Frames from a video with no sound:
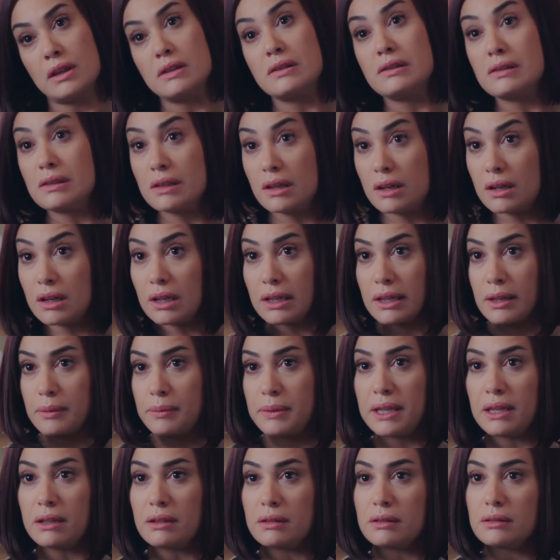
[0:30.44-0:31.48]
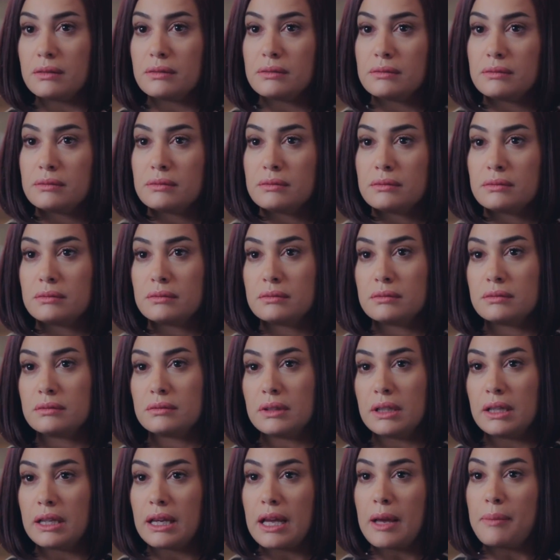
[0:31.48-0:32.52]
السر الكبير
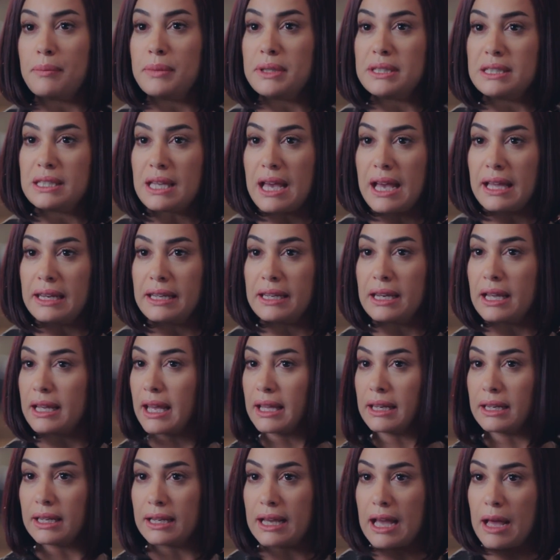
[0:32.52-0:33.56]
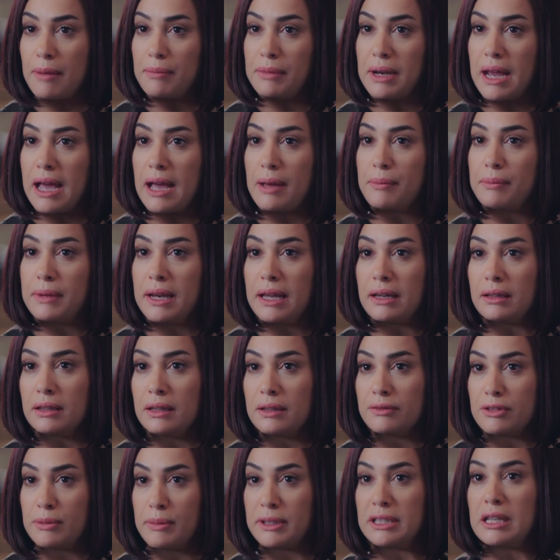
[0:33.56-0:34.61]
اللي خبيتيه علينا كأنك عاملة عاملة
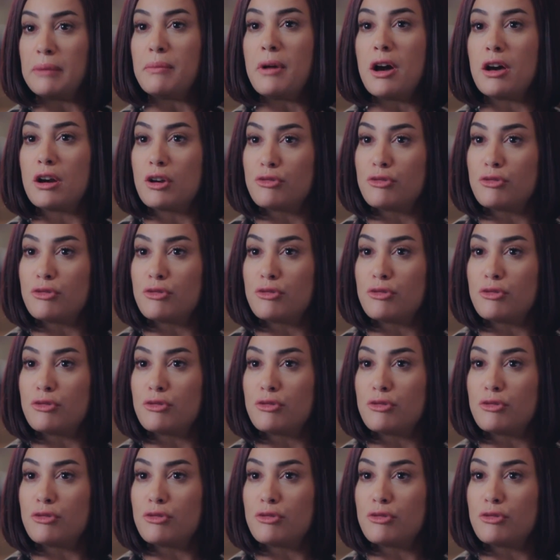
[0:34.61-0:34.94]
فبدل ما